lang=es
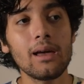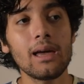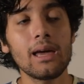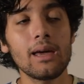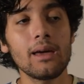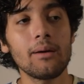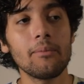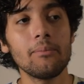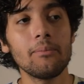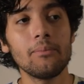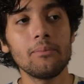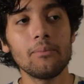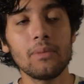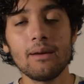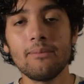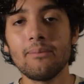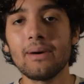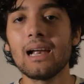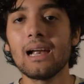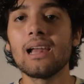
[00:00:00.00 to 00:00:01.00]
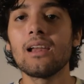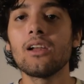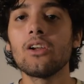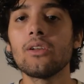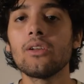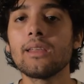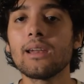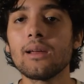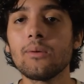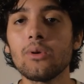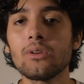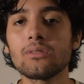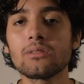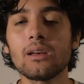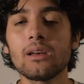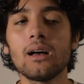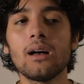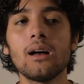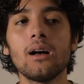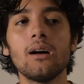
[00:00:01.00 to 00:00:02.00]
em, en, paralelo tenemos
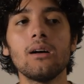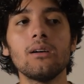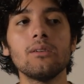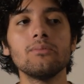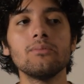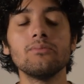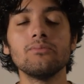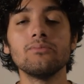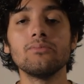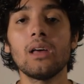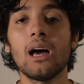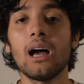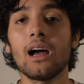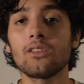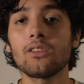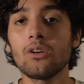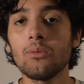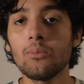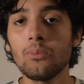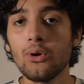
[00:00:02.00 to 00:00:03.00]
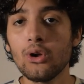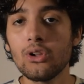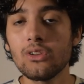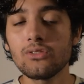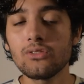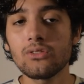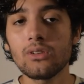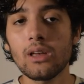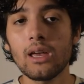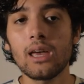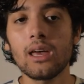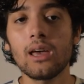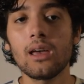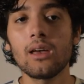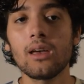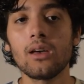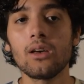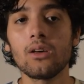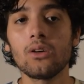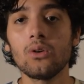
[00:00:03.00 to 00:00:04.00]
a, a Stone Pauls
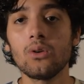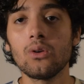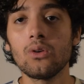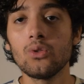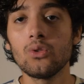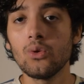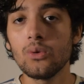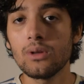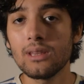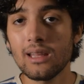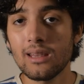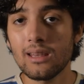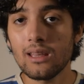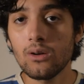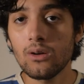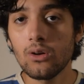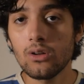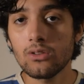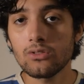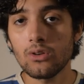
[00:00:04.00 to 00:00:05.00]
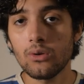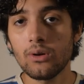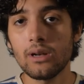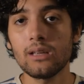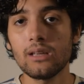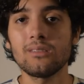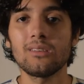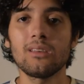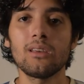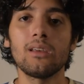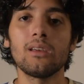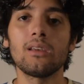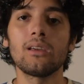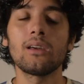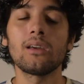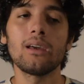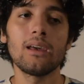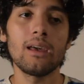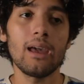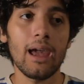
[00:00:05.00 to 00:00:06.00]
eh, dubitativo sobre si
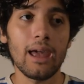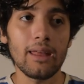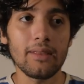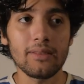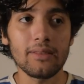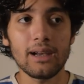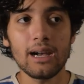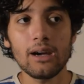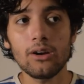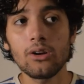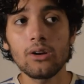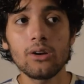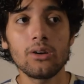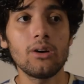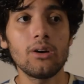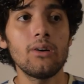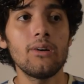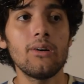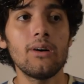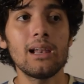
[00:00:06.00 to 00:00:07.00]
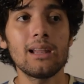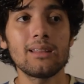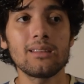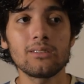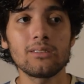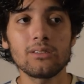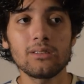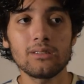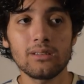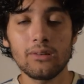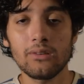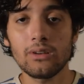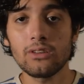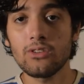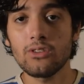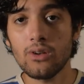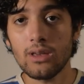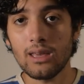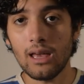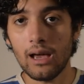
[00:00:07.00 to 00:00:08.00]
entraron o no a la estación de
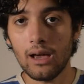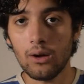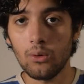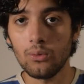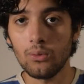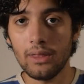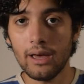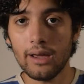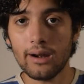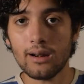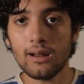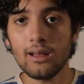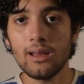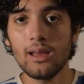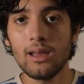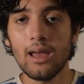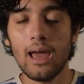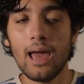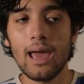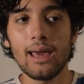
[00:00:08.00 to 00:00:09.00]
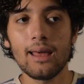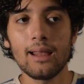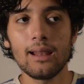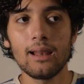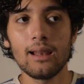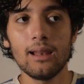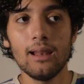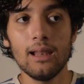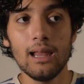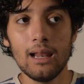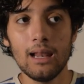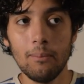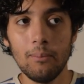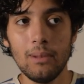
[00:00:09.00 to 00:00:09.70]
servicio y ejecutar el,